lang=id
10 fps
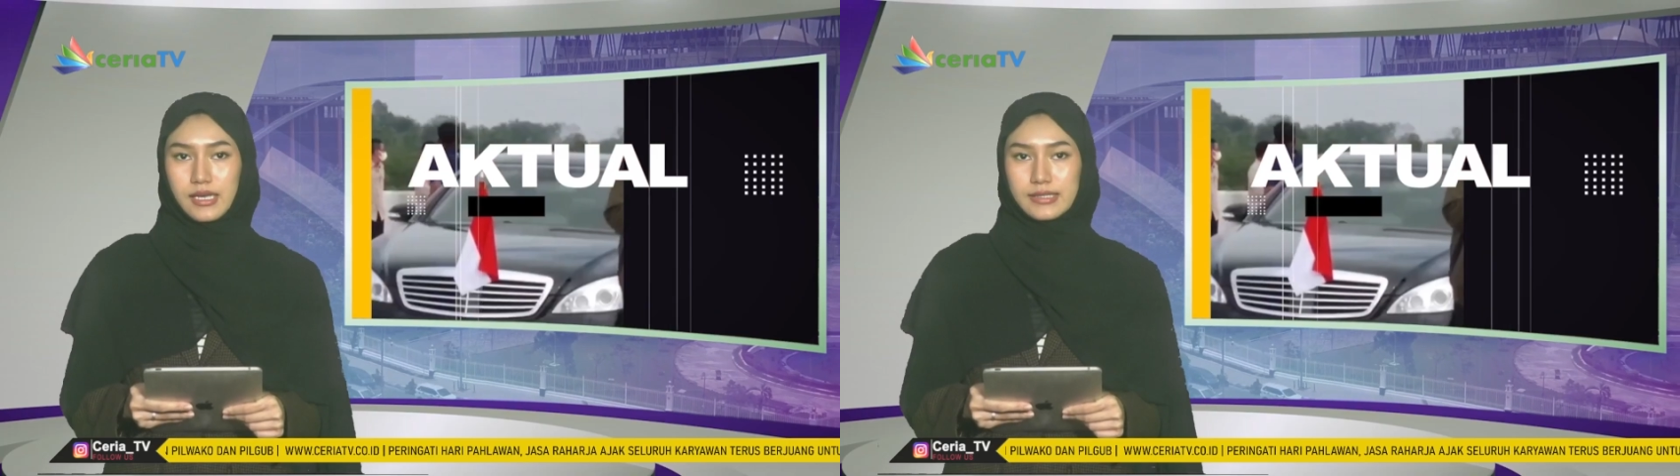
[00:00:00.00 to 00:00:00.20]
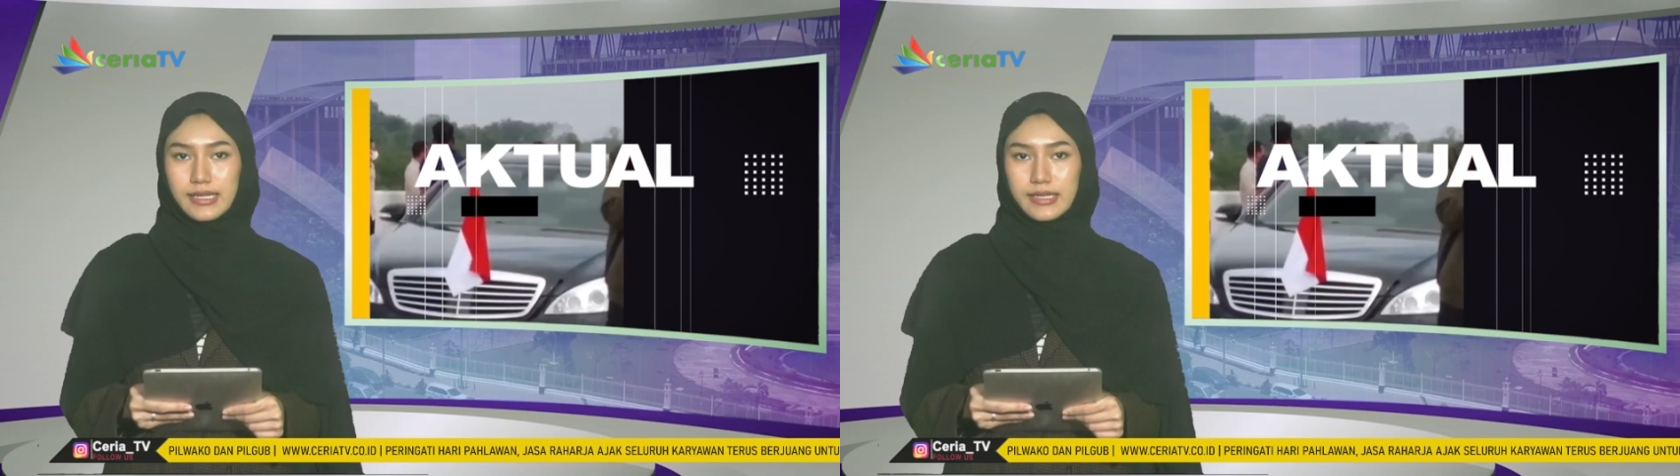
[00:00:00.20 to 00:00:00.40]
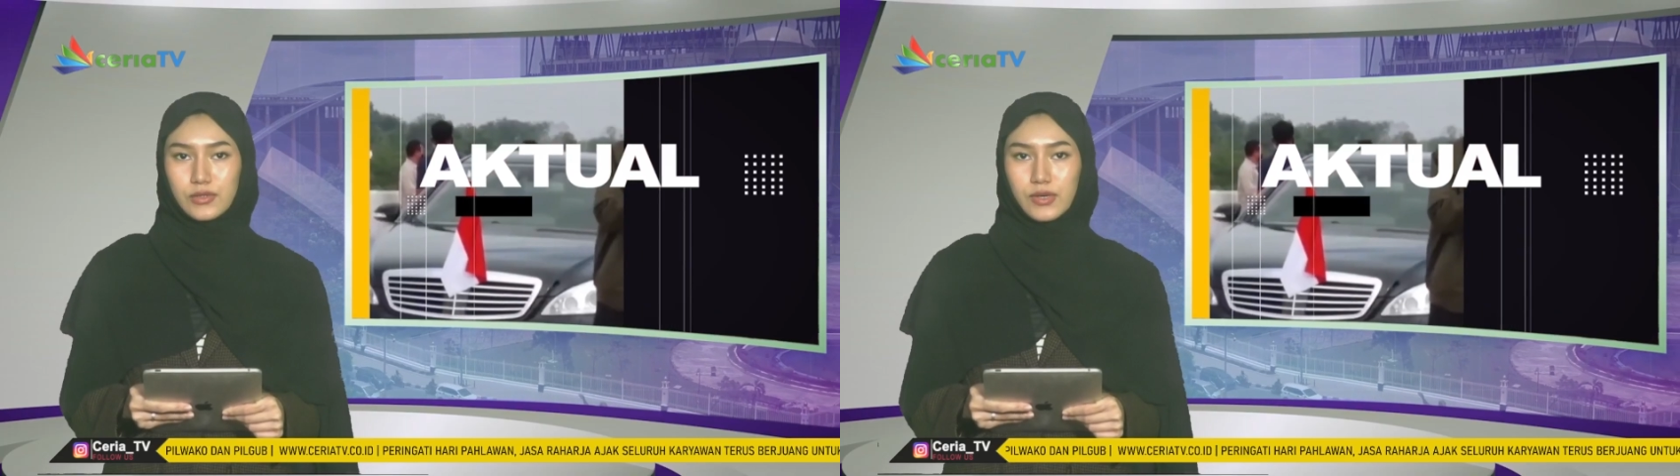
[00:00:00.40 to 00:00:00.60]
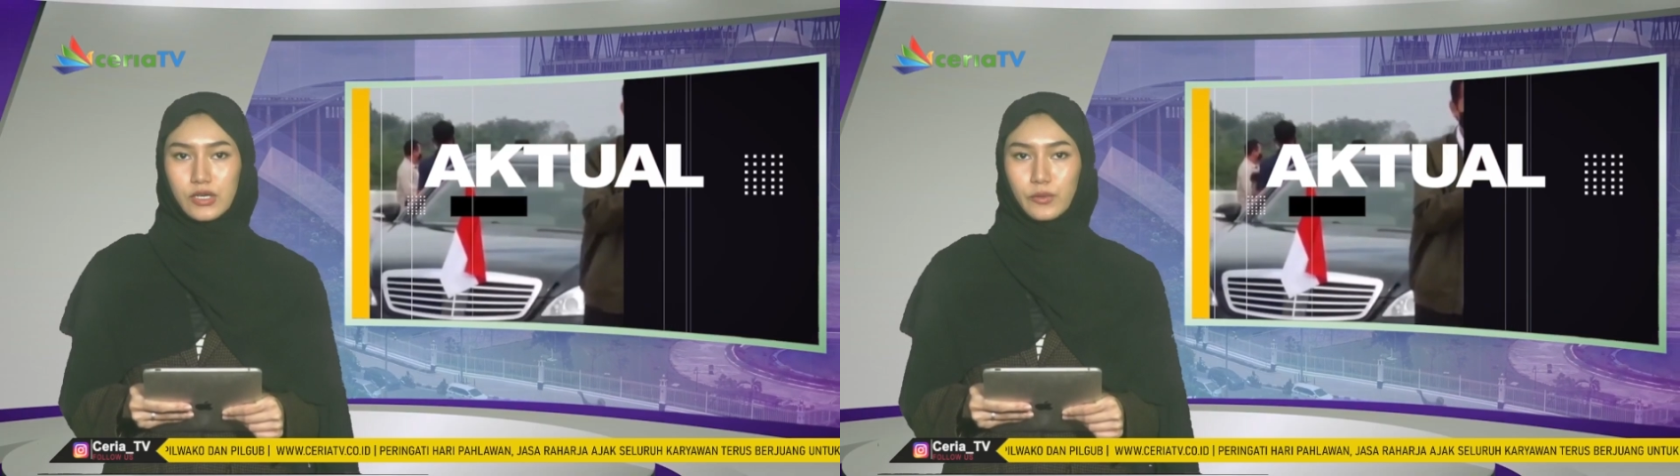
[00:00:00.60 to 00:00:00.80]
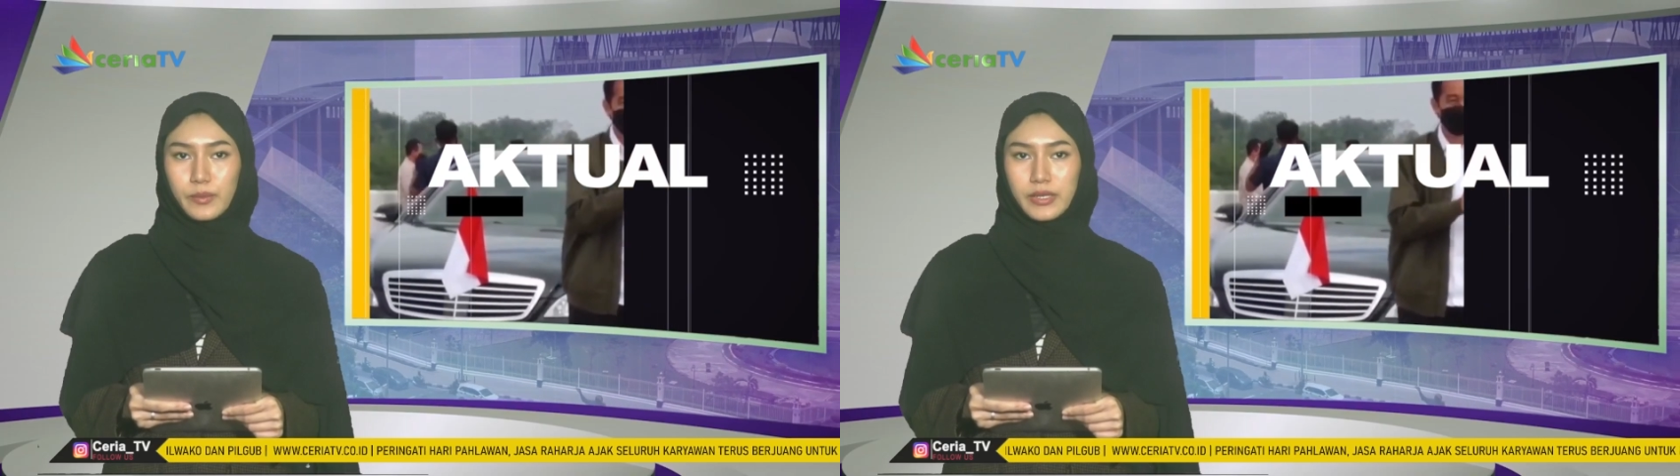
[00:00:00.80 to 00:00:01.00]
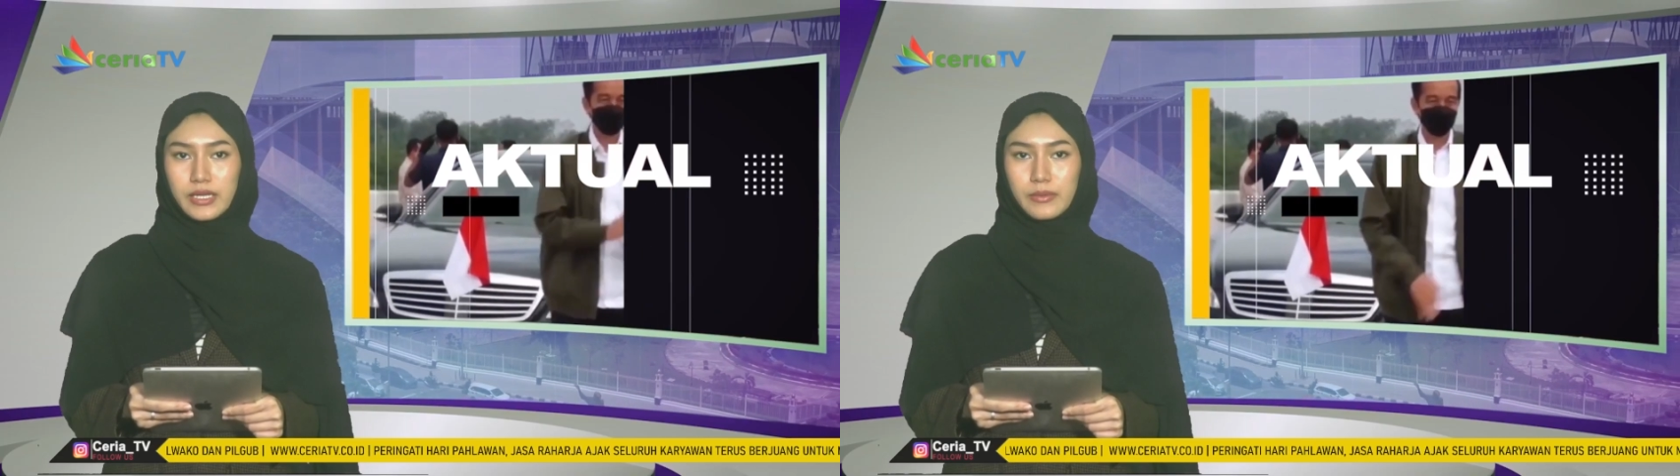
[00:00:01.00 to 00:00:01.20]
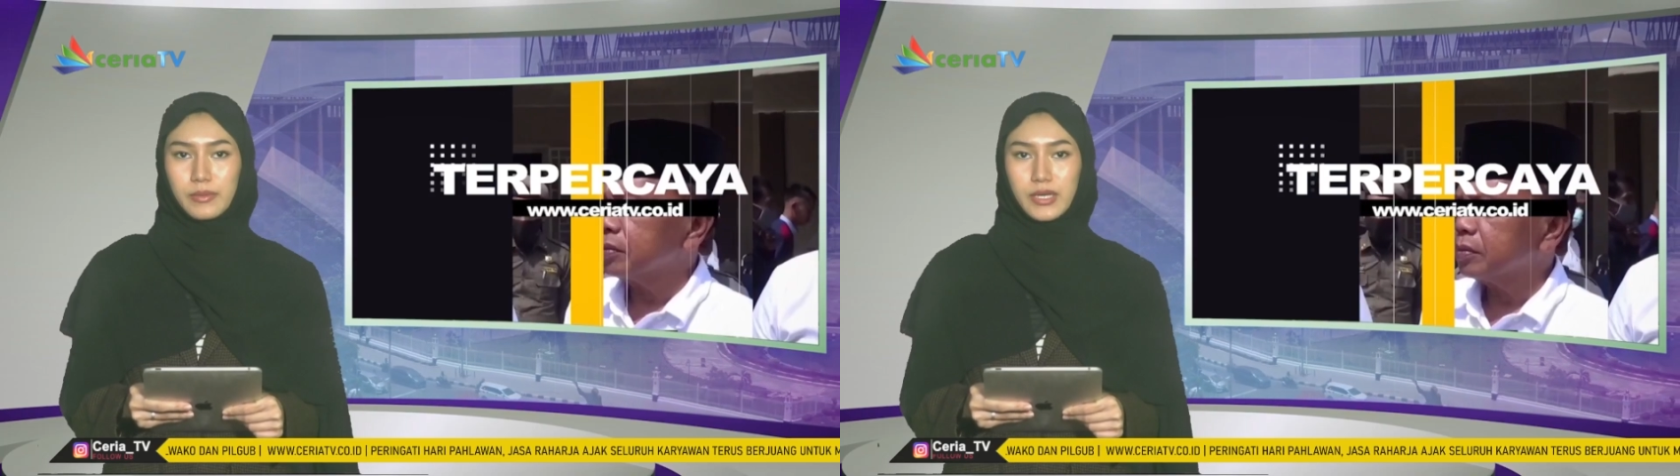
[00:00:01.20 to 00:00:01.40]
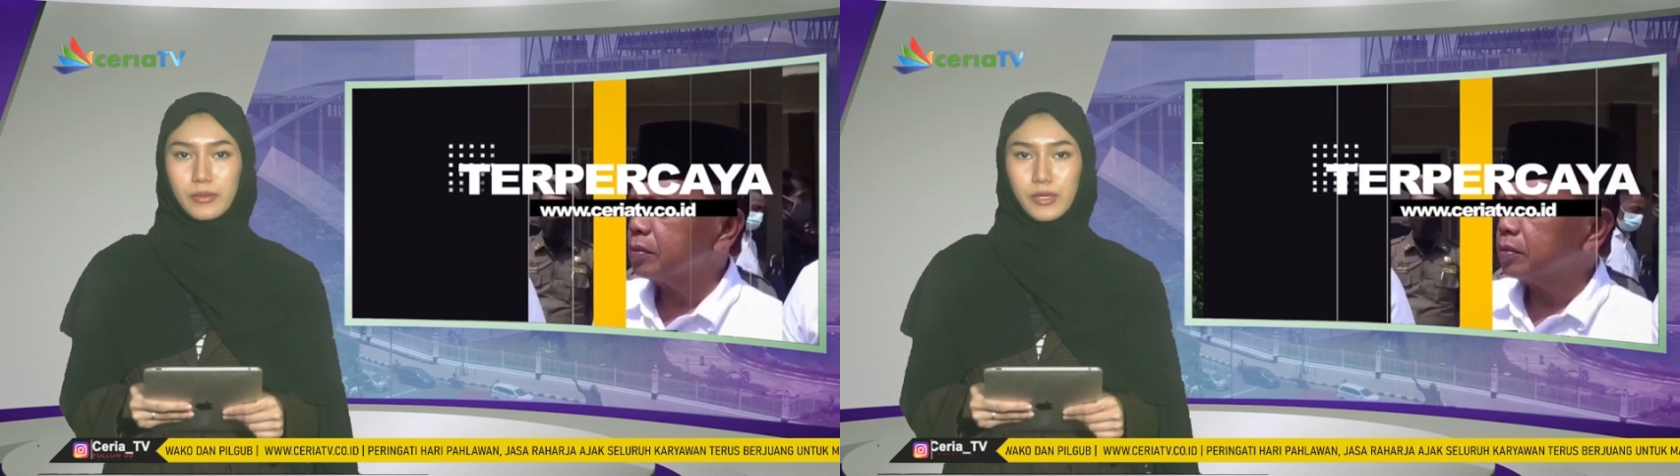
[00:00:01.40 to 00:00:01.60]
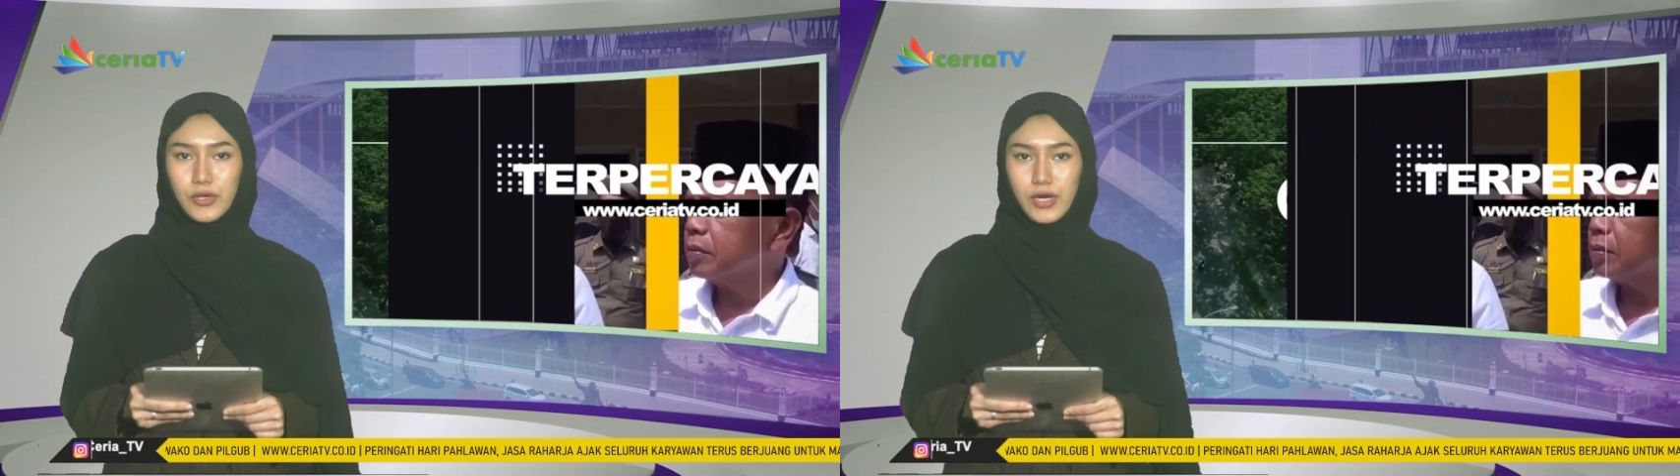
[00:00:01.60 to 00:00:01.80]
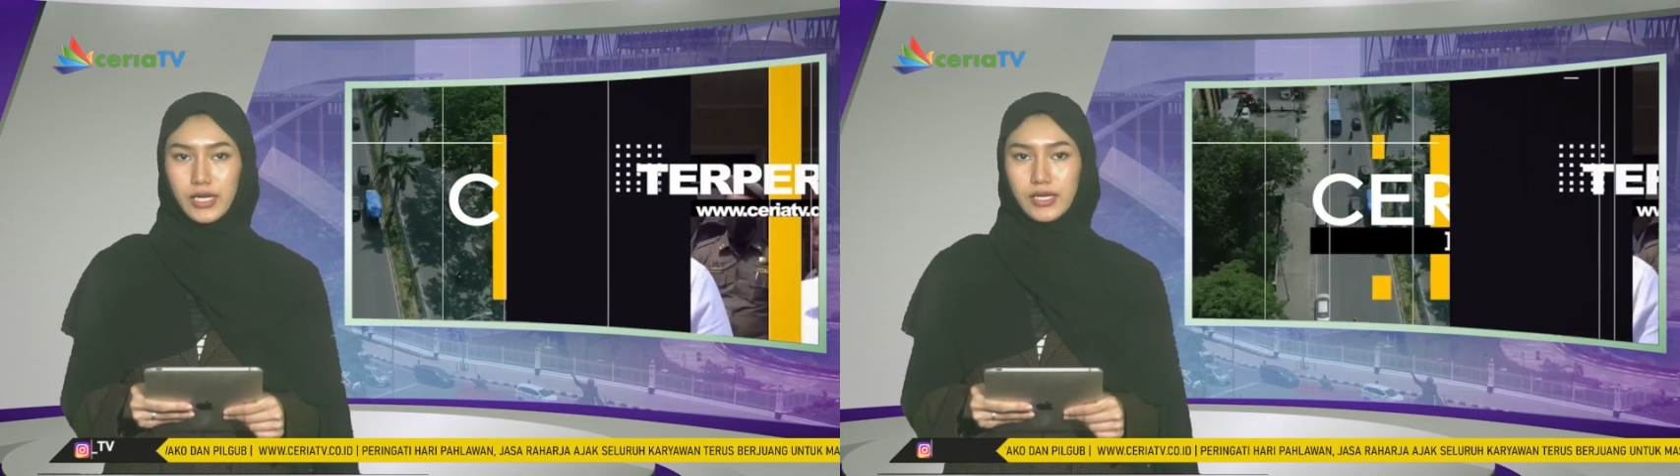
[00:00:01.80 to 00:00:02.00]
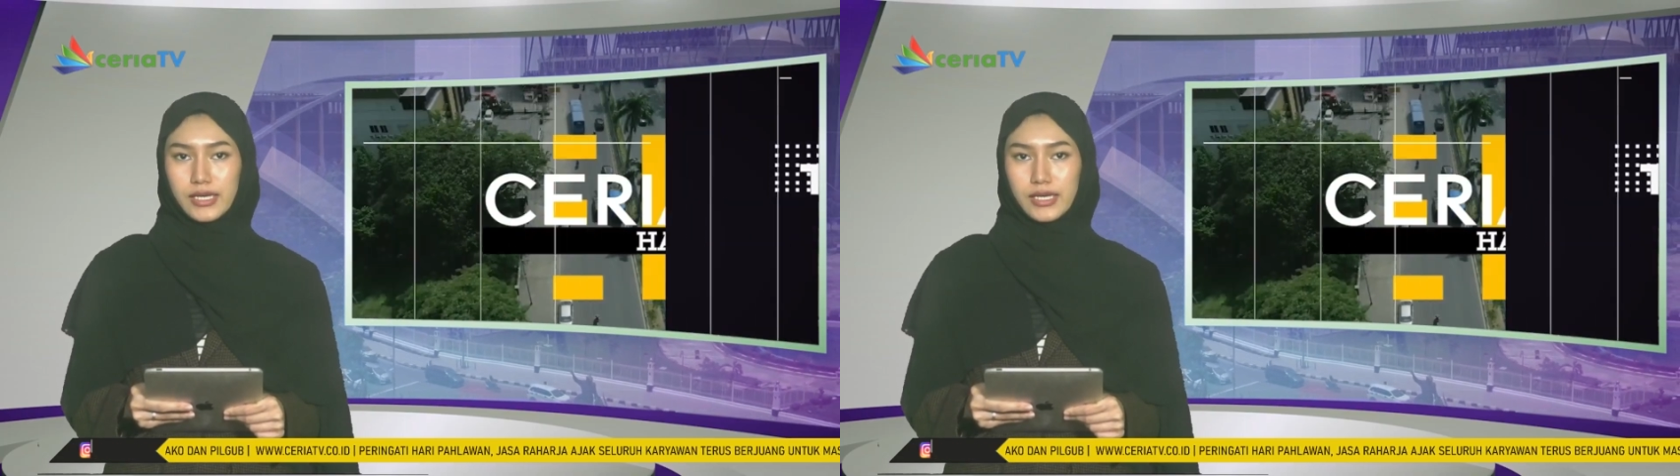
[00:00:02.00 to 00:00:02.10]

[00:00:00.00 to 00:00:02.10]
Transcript: Selain itu, Agung memilih lebih banyak berdoa